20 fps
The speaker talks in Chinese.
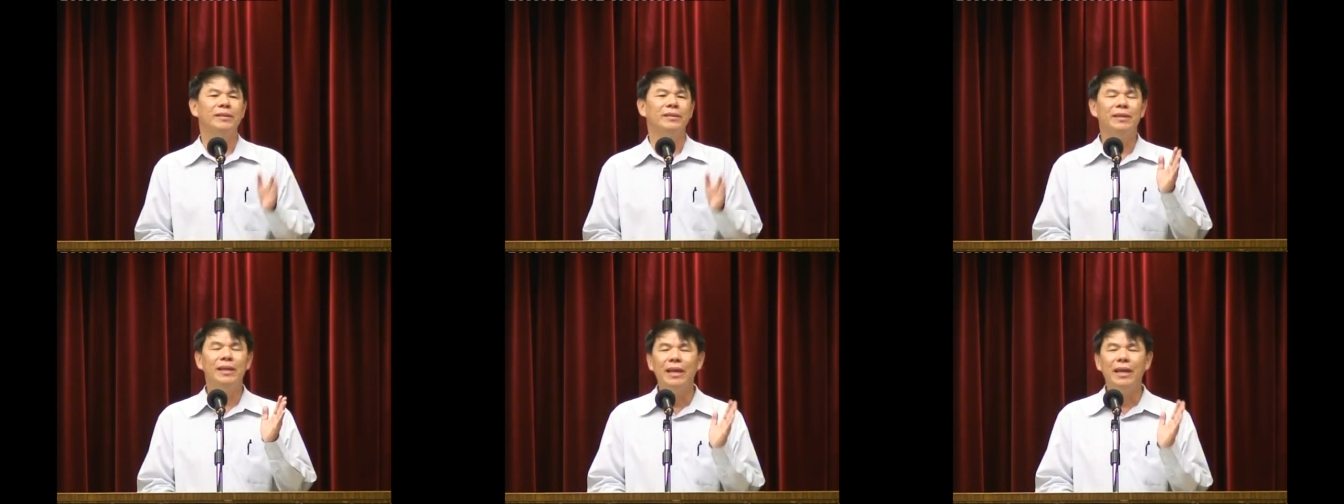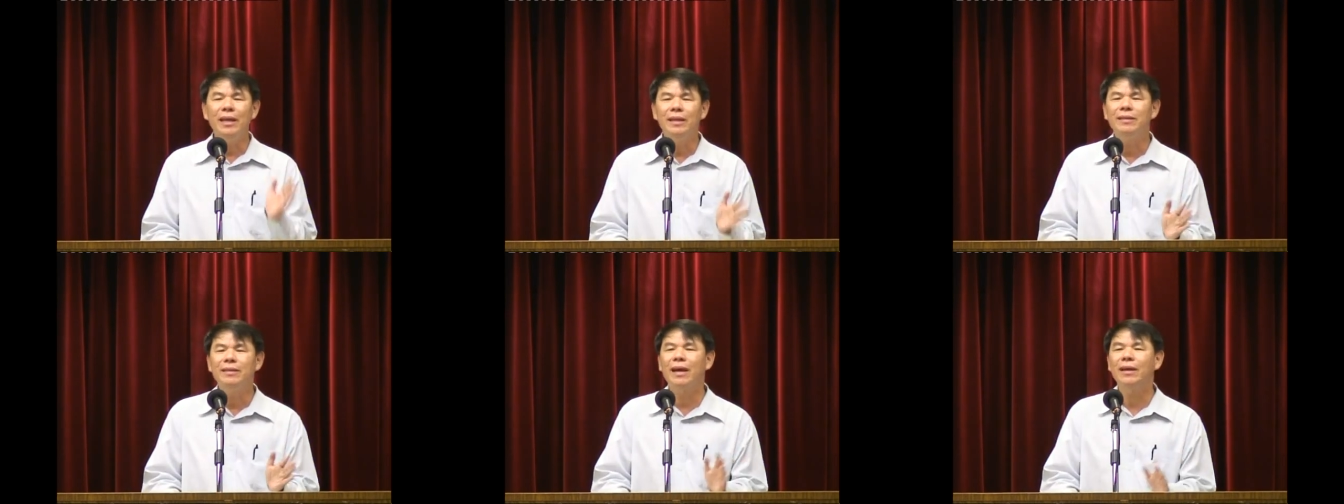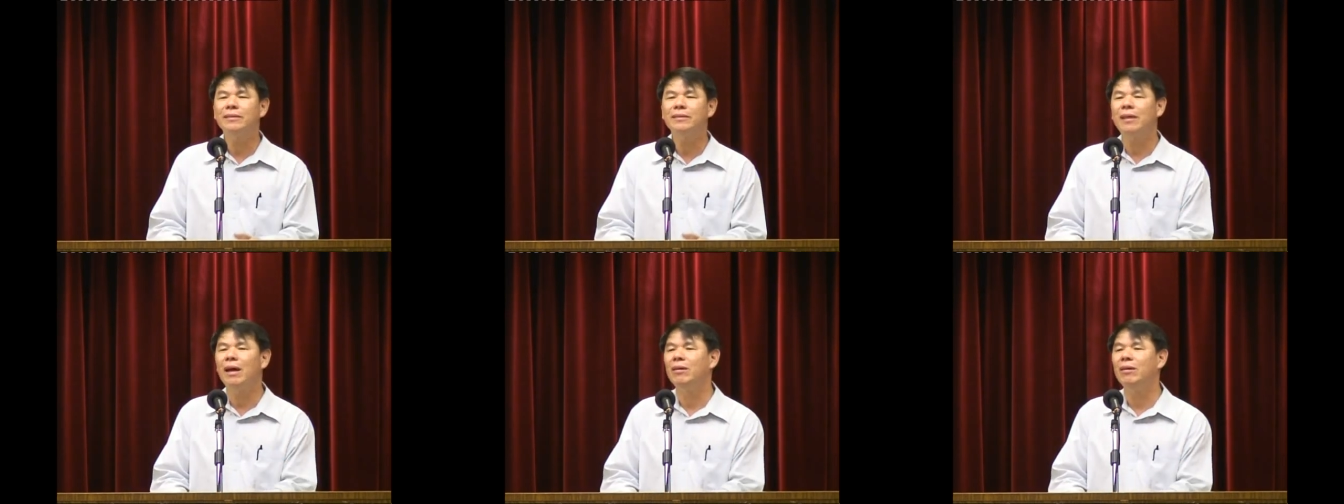第一
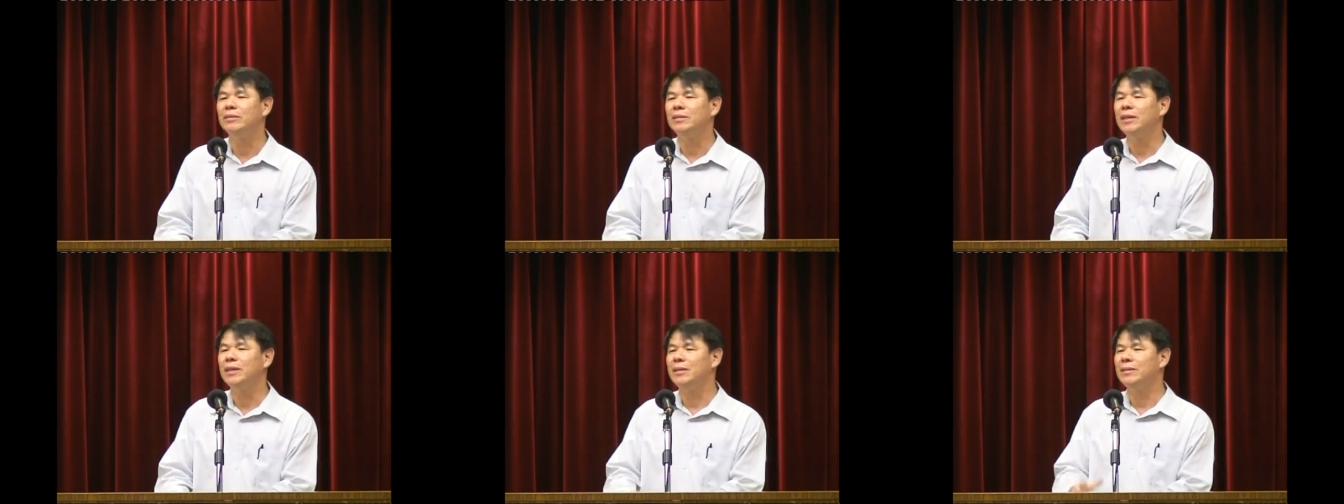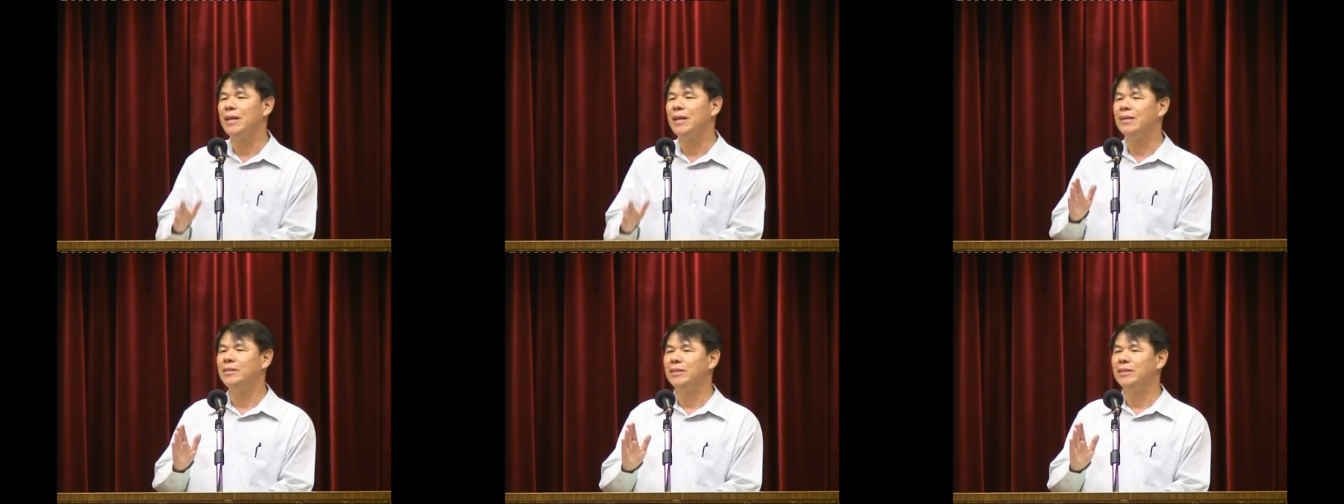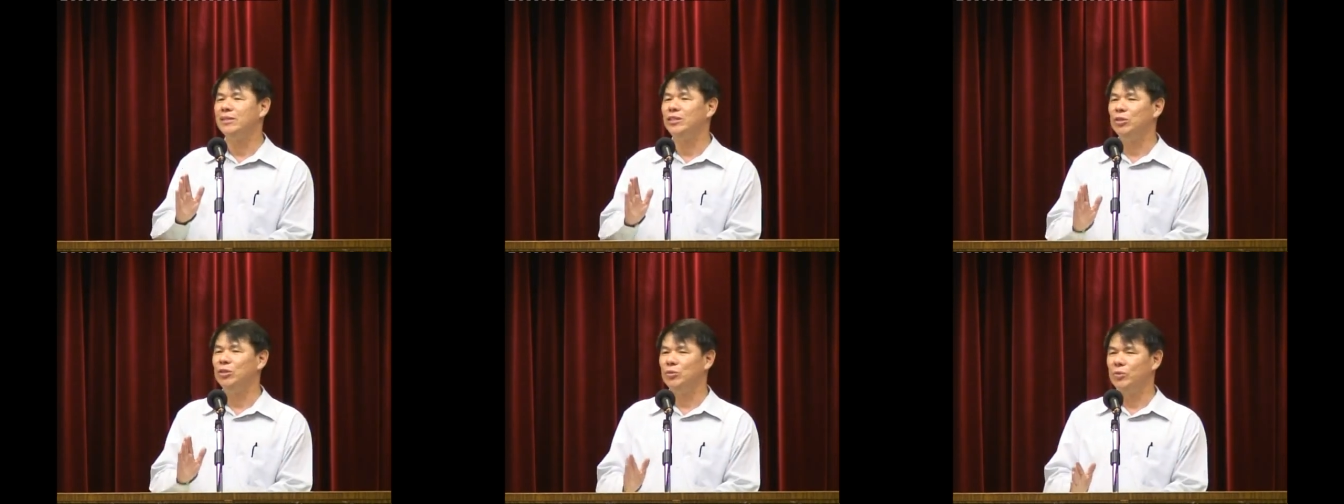章到第三
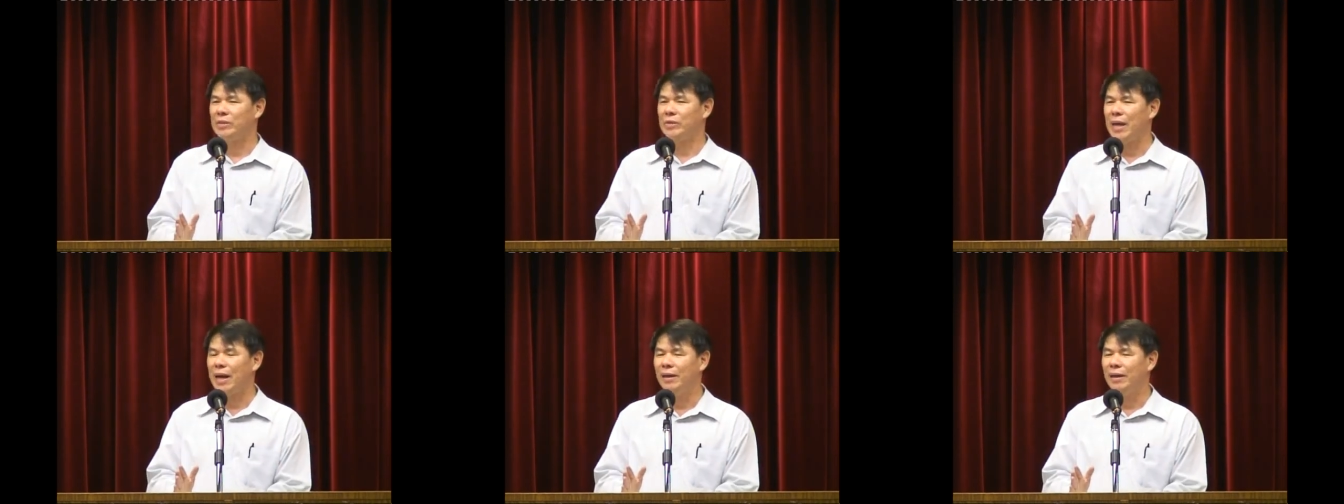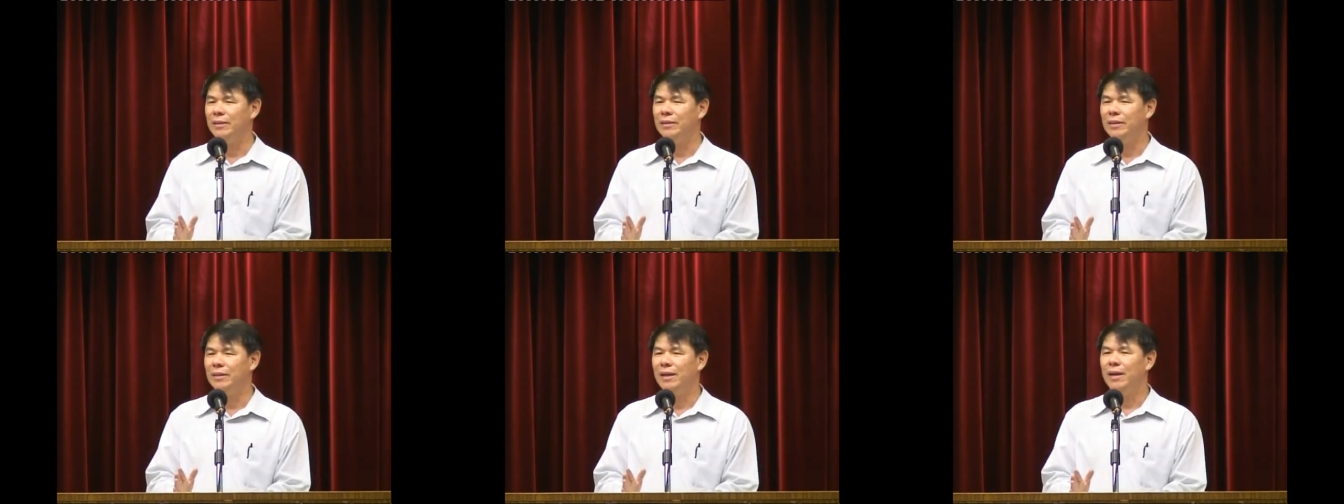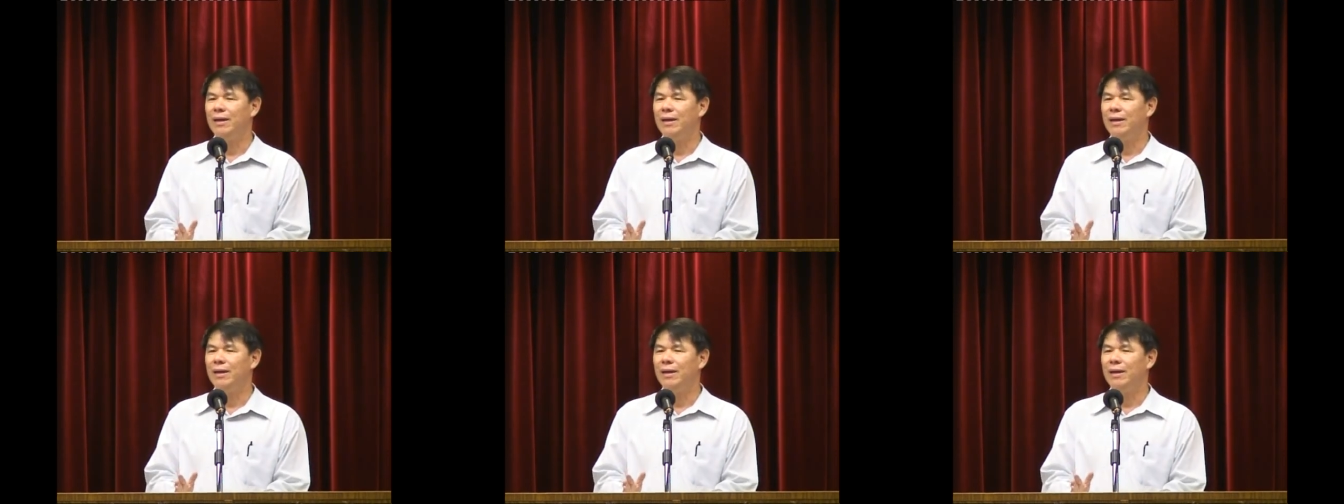十九章，